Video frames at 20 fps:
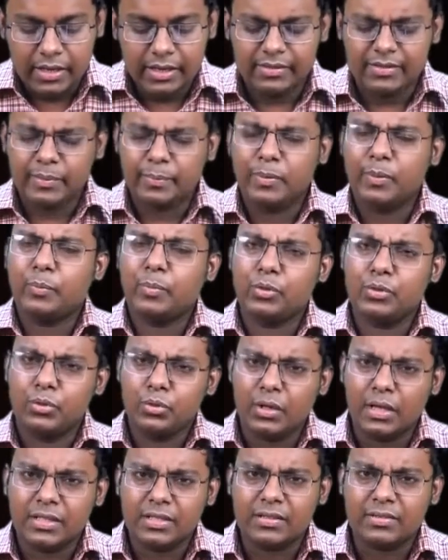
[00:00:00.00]
এক্সাম্পল
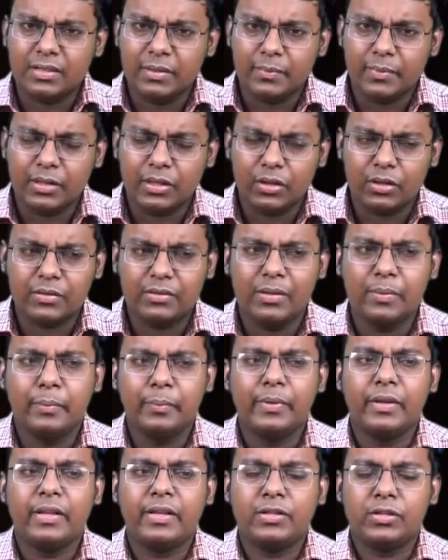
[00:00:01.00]
প্রচুর আছে ধরো
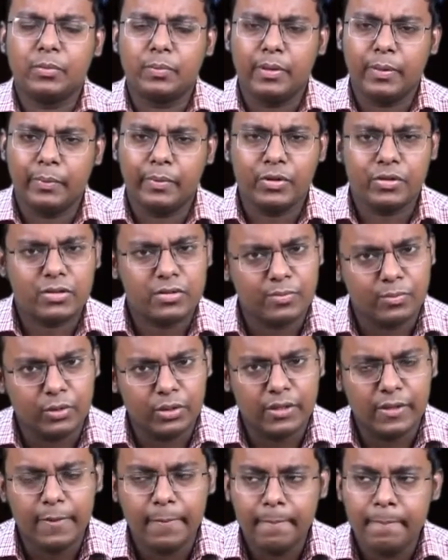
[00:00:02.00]
সিম্পল কিছু প্রিপারেশন
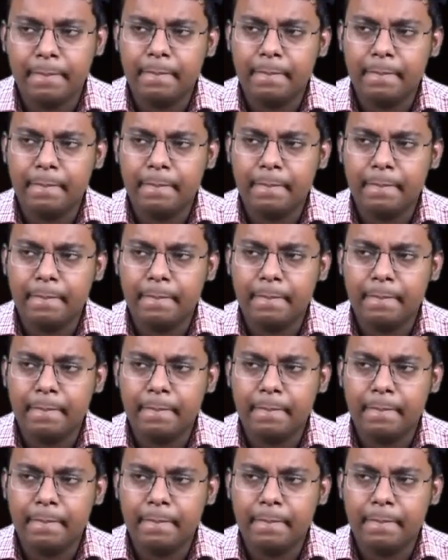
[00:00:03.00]
বলি